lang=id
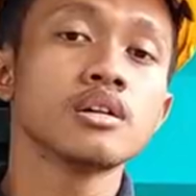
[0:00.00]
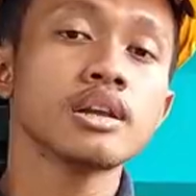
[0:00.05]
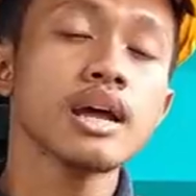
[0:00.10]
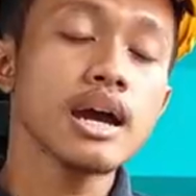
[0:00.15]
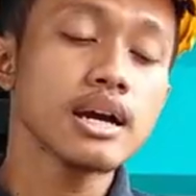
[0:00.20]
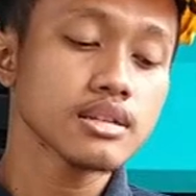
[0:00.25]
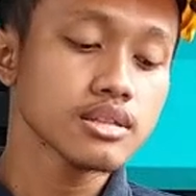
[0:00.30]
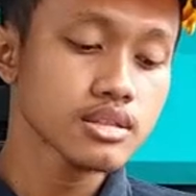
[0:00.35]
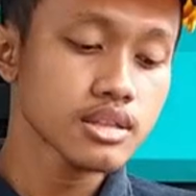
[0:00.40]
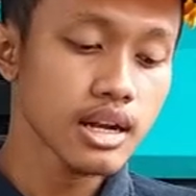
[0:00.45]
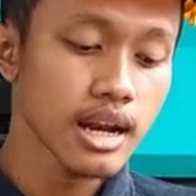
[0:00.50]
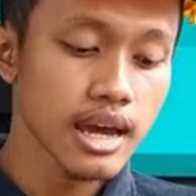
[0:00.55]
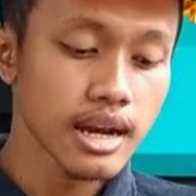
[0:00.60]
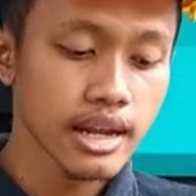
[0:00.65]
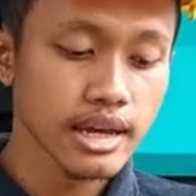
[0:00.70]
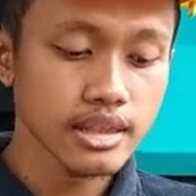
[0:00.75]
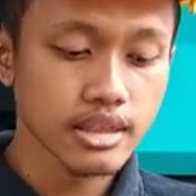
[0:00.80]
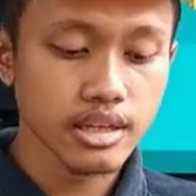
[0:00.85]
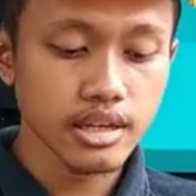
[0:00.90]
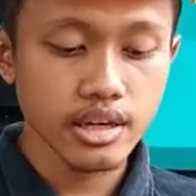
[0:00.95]
Nah,
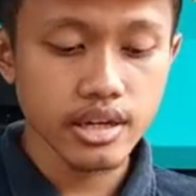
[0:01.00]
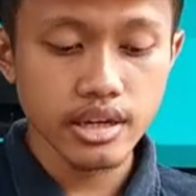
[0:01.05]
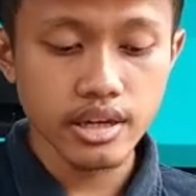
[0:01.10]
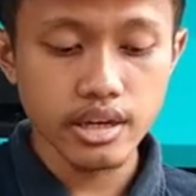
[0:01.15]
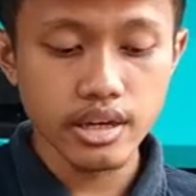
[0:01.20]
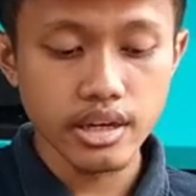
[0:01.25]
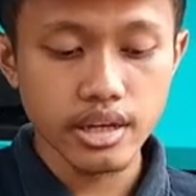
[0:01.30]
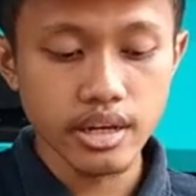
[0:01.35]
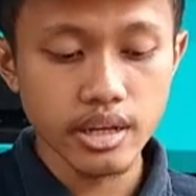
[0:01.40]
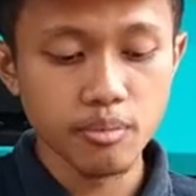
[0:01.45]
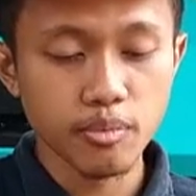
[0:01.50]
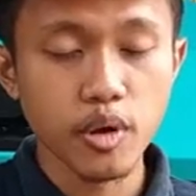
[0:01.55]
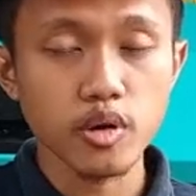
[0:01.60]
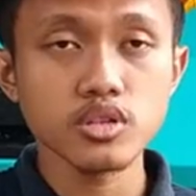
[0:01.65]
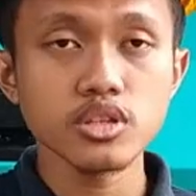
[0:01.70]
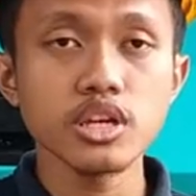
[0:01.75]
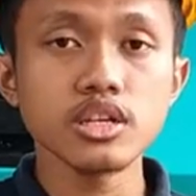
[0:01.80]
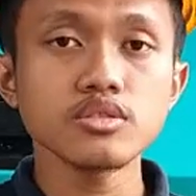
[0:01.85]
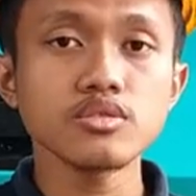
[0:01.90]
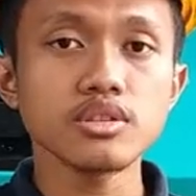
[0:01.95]
setelah nanti ini
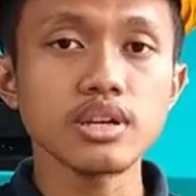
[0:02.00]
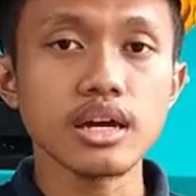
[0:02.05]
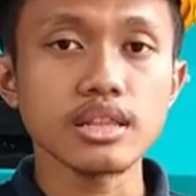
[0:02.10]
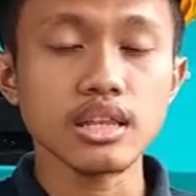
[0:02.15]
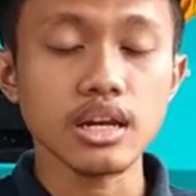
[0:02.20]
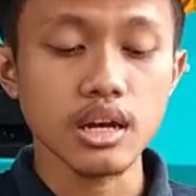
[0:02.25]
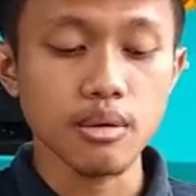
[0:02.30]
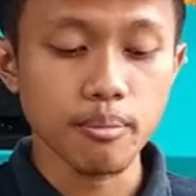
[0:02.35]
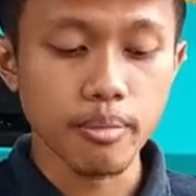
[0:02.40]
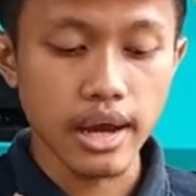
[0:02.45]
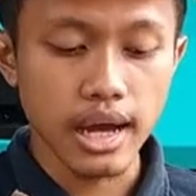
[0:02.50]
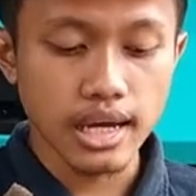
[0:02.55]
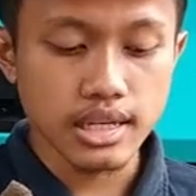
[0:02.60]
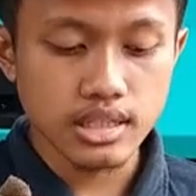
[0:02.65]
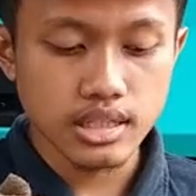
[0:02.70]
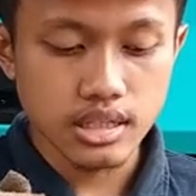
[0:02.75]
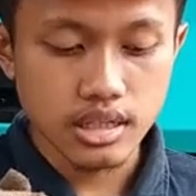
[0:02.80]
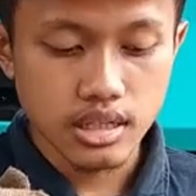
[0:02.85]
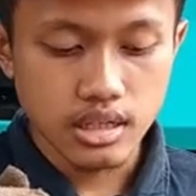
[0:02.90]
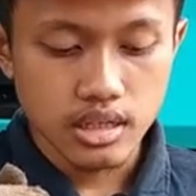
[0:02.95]
bautnya sudah
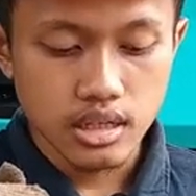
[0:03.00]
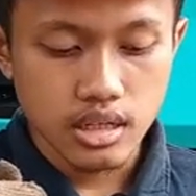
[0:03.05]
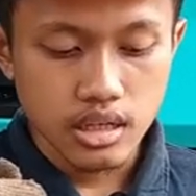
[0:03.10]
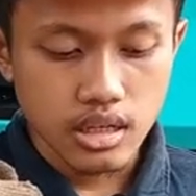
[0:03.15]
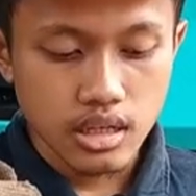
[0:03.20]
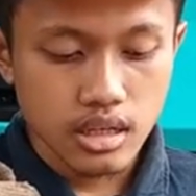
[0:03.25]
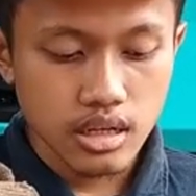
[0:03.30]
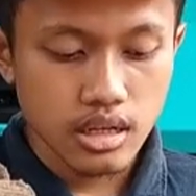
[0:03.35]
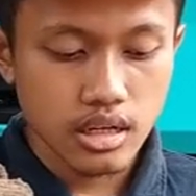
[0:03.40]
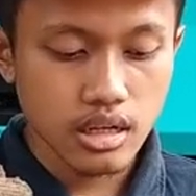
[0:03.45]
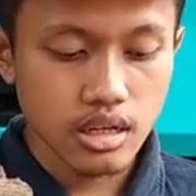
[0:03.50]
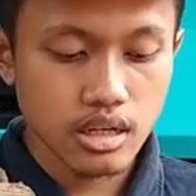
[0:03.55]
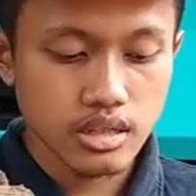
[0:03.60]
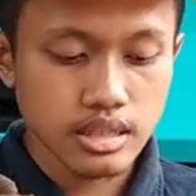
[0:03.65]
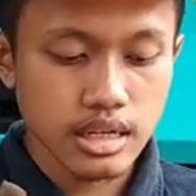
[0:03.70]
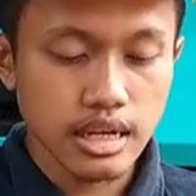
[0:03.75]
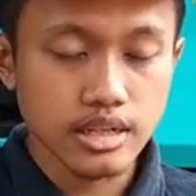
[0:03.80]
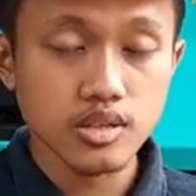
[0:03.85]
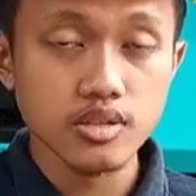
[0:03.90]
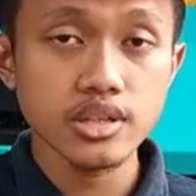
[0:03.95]
terlepas, Eh,
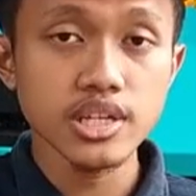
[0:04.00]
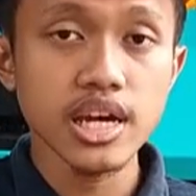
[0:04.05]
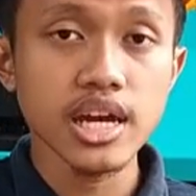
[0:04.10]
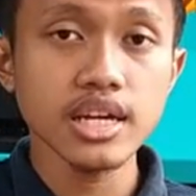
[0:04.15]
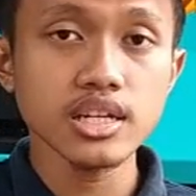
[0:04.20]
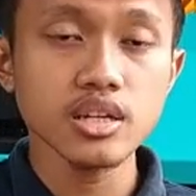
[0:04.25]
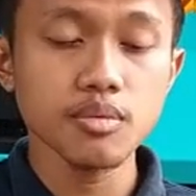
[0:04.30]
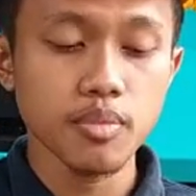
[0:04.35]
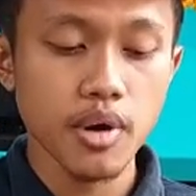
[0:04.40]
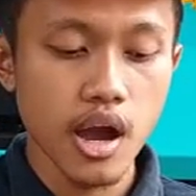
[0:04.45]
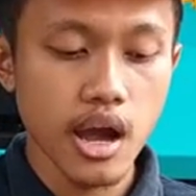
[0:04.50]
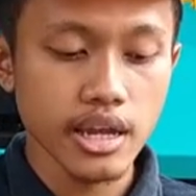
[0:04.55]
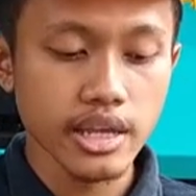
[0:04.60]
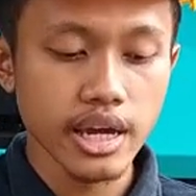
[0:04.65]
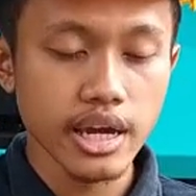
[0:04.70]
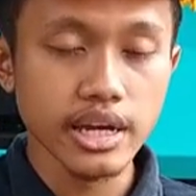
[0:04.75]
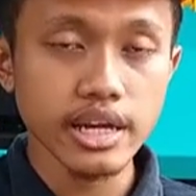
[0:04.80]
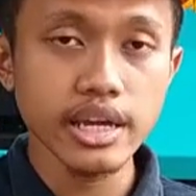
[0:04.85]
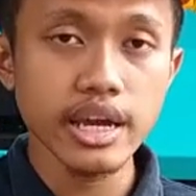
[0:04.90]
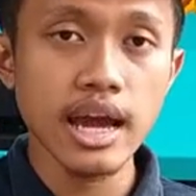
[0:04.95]
selanjutnya di
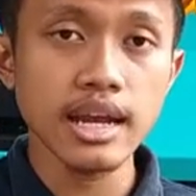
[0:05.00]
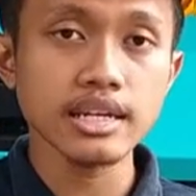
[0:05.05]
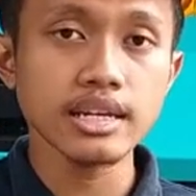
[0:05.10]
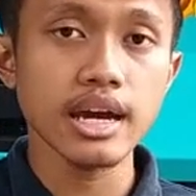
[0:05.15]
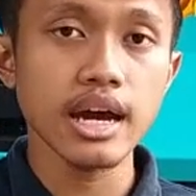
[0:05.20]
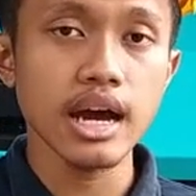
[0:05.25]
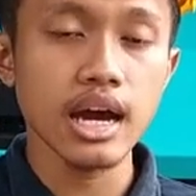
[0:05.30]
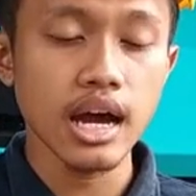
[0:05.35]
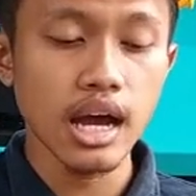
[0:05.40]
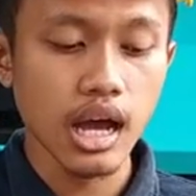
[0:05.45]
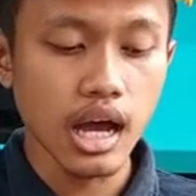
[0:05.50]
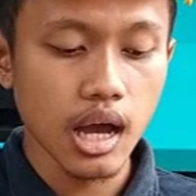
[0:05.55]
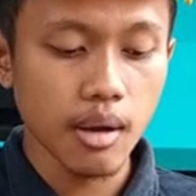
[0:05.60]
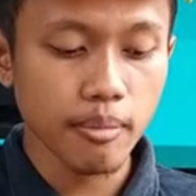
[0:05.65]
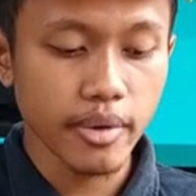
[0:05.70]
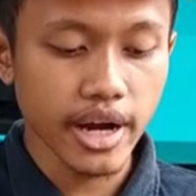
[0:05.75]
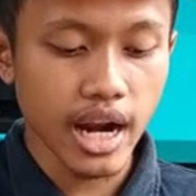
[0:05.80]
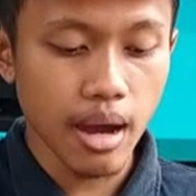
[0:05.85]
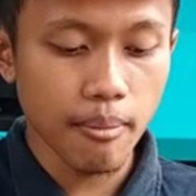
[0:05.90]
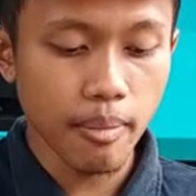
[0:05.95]
bawahnya ini ada
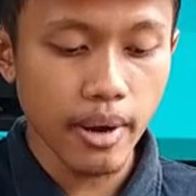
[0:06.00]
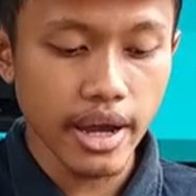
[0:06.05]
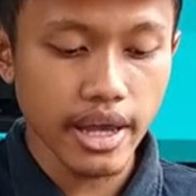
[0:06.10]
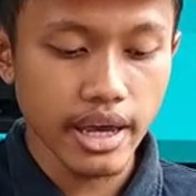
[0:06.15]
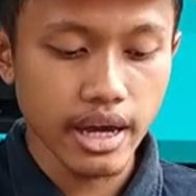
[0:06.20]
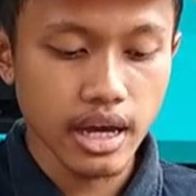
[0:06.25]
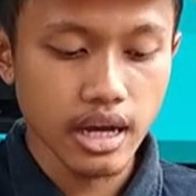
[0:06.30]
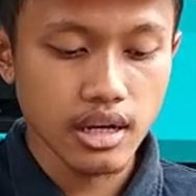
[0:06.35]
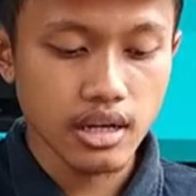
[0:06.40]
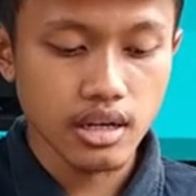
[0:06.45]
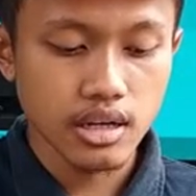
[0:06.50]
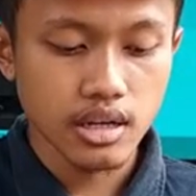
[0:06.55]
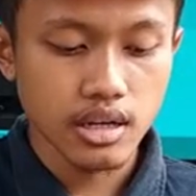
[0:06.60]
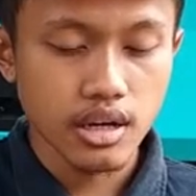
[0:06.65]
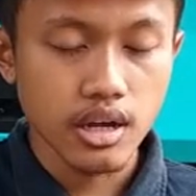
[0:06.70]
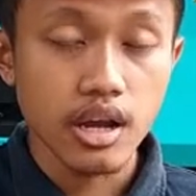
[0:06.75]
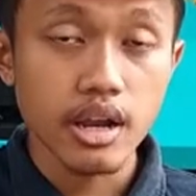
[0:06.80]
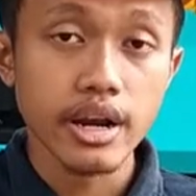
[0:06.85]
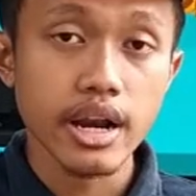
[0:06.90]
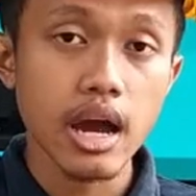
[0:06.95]
penapak ya
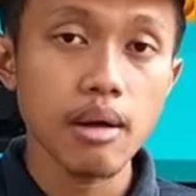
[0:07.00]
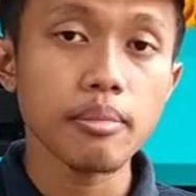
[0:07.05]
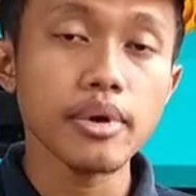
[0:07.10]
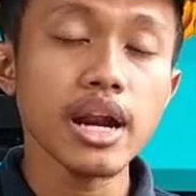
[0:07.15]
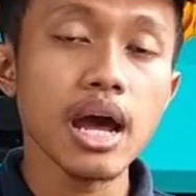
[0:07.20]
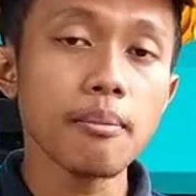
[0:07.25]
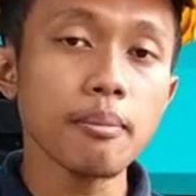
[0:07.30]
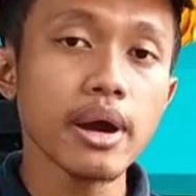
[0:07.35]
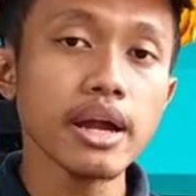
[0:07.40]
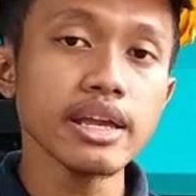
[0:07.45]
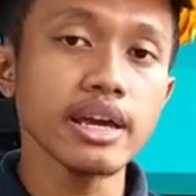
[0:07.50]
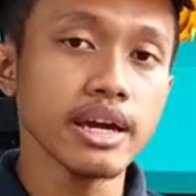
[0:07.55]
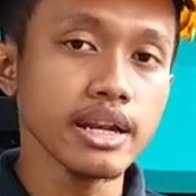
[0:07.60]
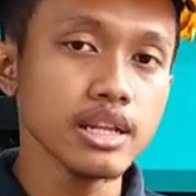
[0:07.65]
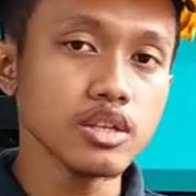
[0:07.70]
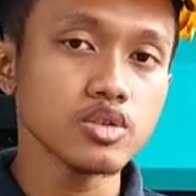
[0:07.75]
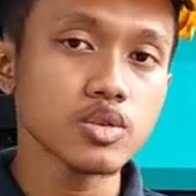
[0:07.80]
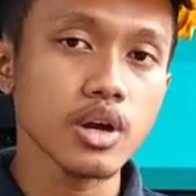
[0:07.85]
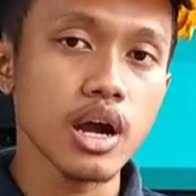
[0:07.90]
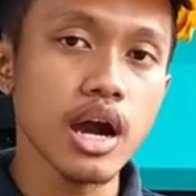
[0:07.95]
nah
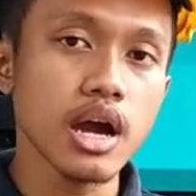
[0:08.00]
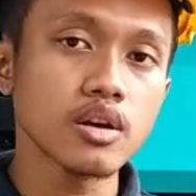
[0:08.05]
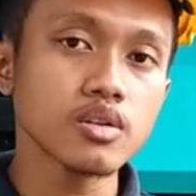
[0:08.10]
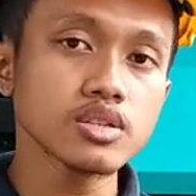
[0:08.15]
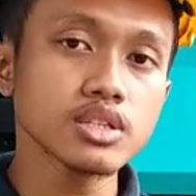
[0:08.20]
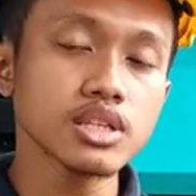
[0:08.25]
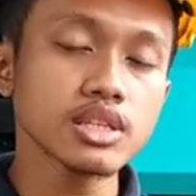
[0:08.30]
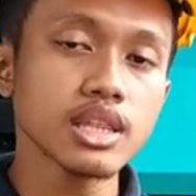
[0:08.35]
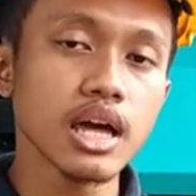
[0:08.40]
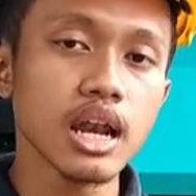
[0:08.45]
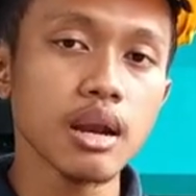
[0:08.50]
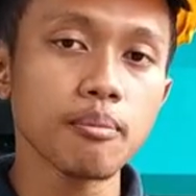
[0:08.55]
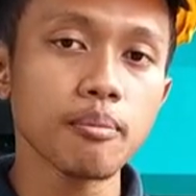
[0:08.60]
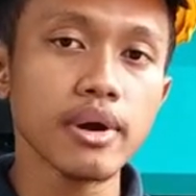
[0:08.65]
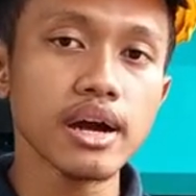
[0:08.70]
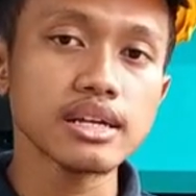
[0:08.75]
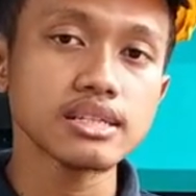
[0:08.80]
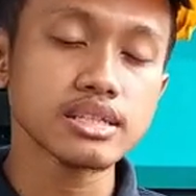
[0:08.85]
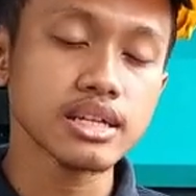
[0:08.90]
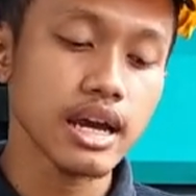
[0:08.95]
penapaknya ini juga harus kita
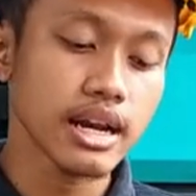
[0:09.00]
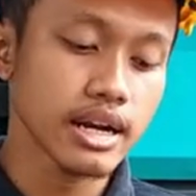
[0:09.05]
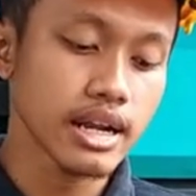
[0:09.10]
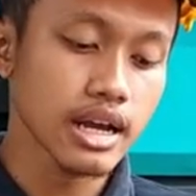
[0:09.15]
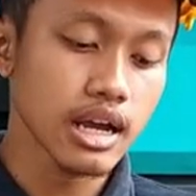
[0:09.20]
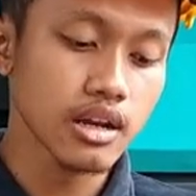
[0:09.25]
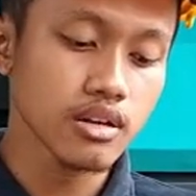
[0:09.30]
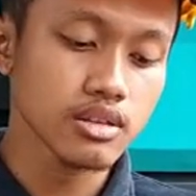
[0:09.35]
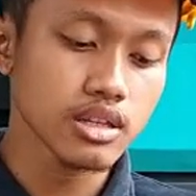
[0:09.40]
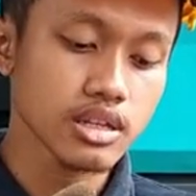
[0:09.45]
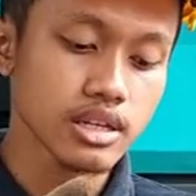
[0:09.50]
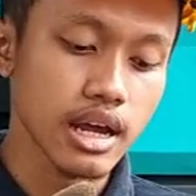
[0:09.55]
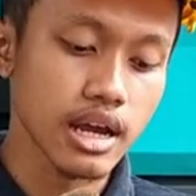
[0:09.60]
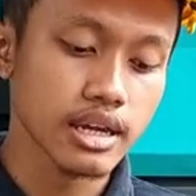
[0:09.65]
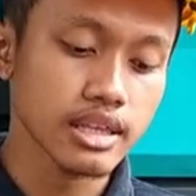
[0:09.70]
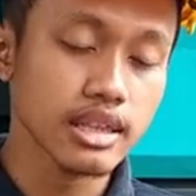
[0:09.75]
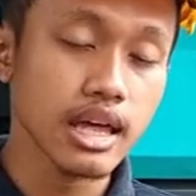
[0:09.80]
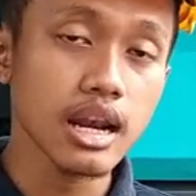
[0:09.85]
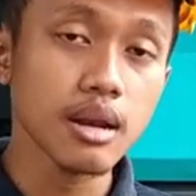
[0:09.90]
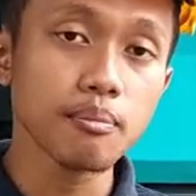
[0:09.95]
lepas karena kalau
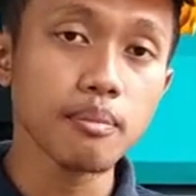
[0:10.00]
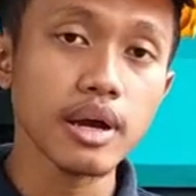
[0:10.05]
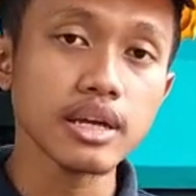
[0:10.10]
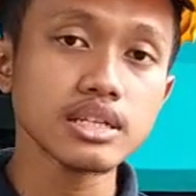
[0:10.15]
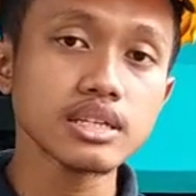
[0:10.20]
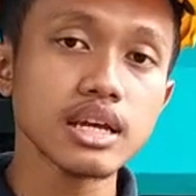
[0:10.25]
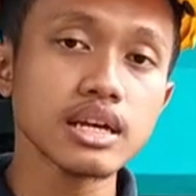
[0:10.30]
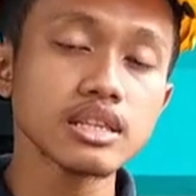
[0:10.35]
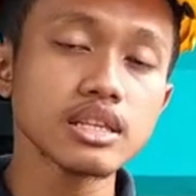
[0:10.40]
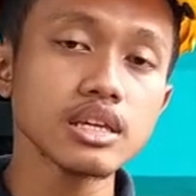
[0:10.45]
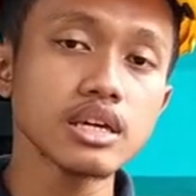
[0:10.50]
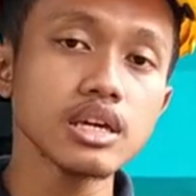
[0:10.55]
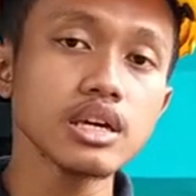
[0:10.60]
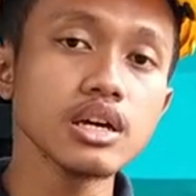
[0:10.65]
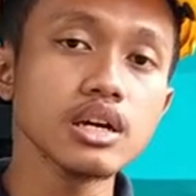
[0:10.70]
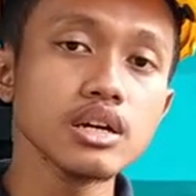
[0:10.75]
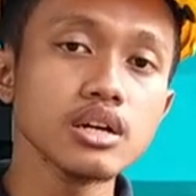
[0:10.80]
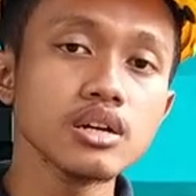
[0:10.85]
tidak kita lepas nanti